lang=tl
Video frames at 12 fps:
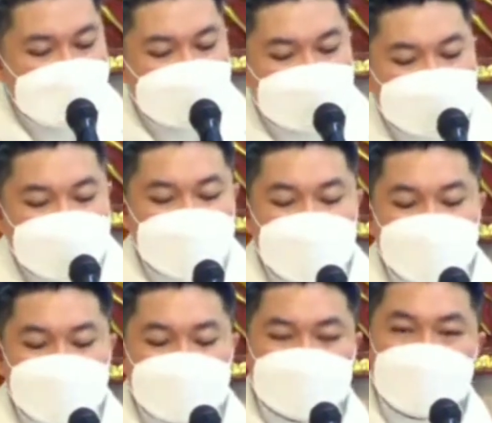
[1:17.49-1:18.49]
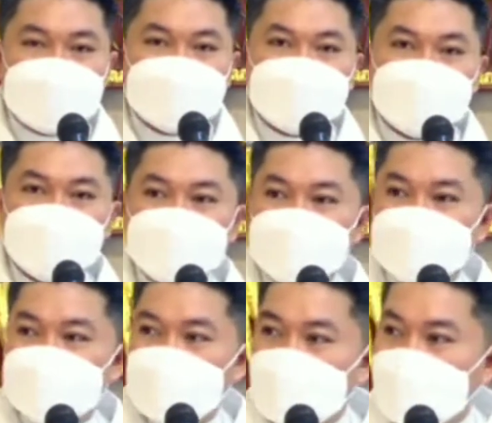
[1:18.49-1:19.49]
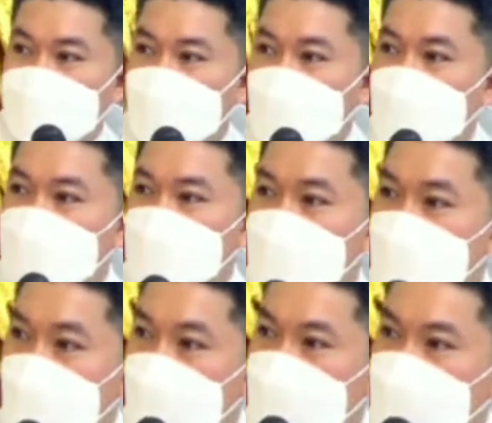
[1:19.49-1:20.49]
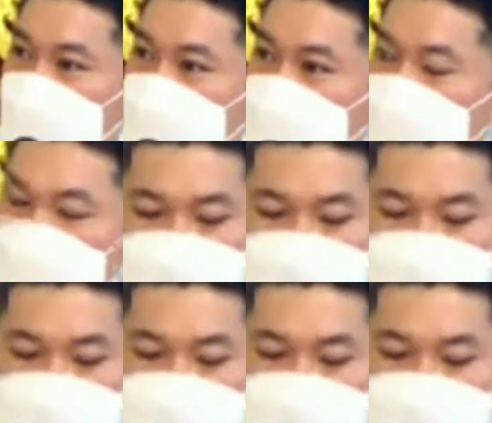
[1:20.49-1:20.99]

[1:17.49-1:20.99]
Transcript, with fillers: Ginamit ni Jesus ang imahe